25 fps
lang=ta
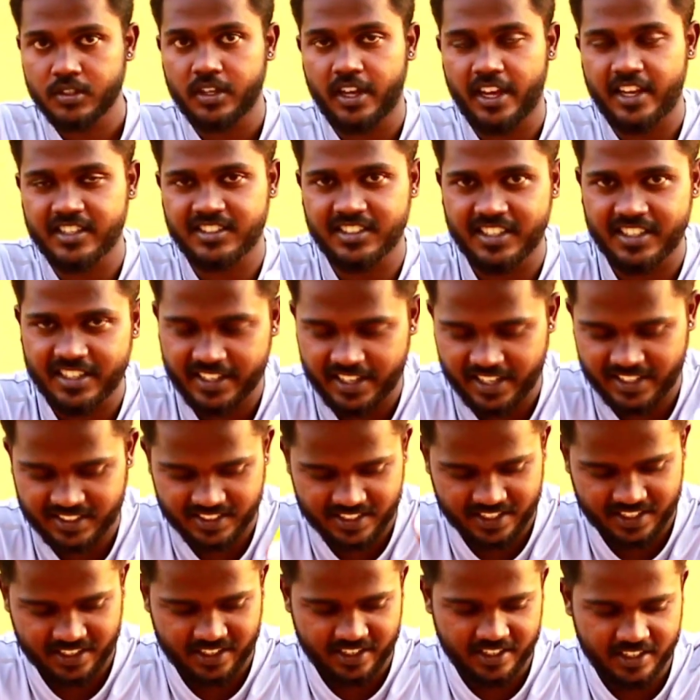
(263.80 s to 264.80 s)
கை சிட்ரிக்
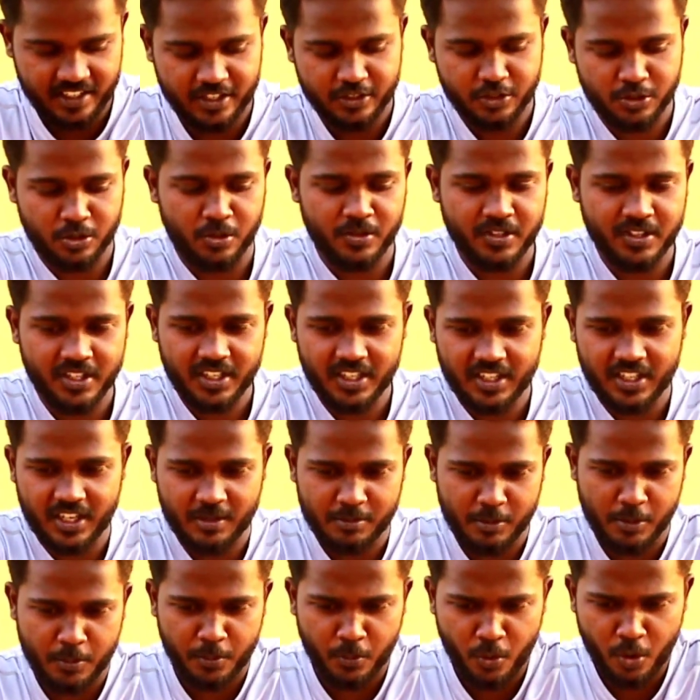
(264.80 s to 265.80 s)
ஆசிட் இருக்குது ஸோ வந்து இது
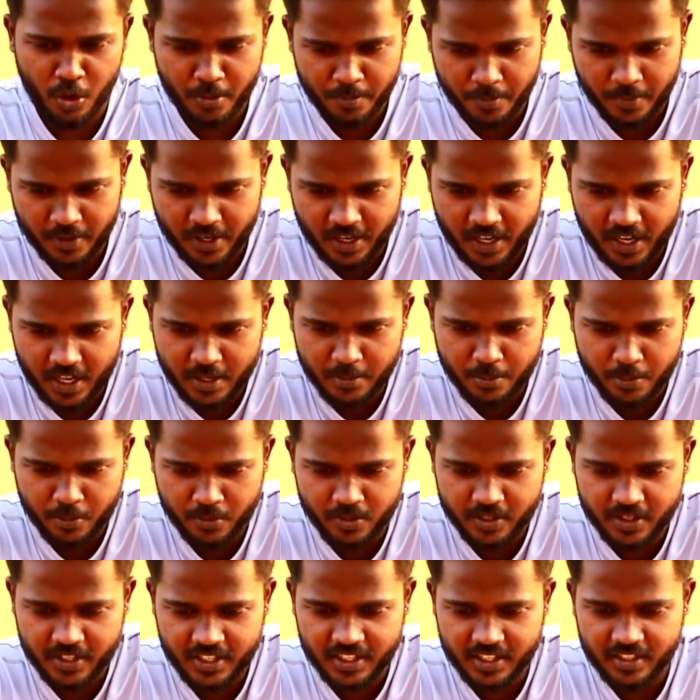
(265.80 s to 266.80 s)
நம்ம போர் பண்ணோன்னா இப்போ
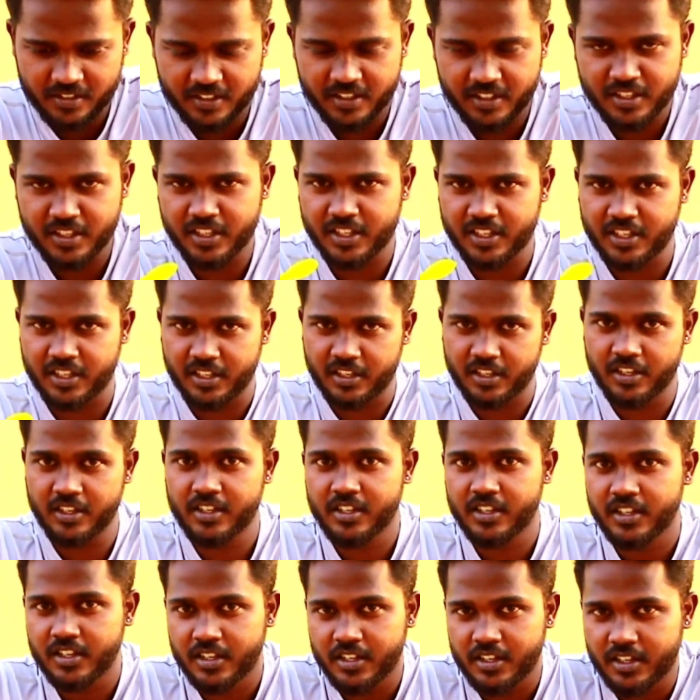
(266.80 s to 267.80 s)
வந்து இது வந்து
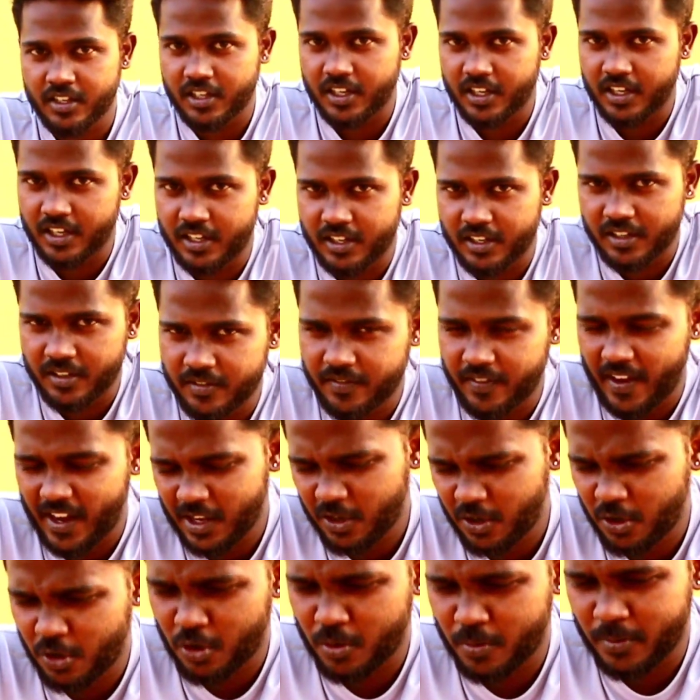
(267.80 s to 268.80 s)

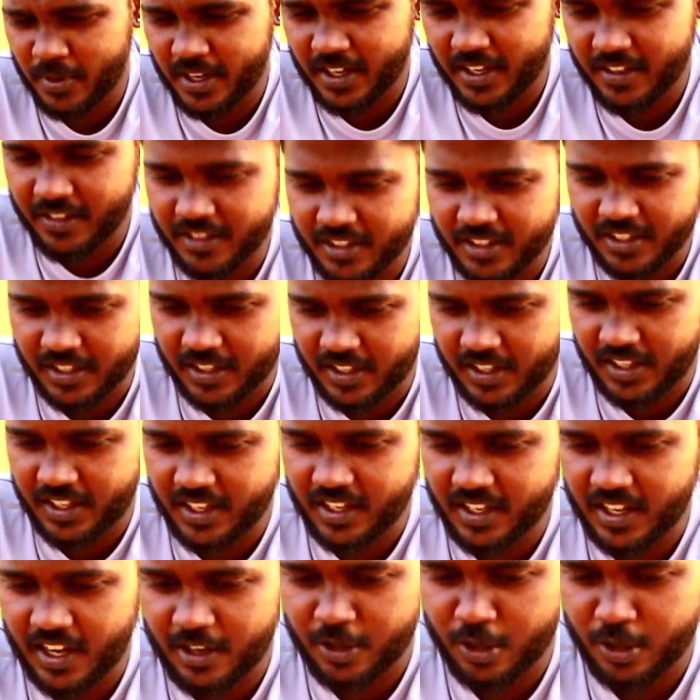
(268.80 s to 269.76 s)
வேல்கனோ மாதிரி வந்து கீழே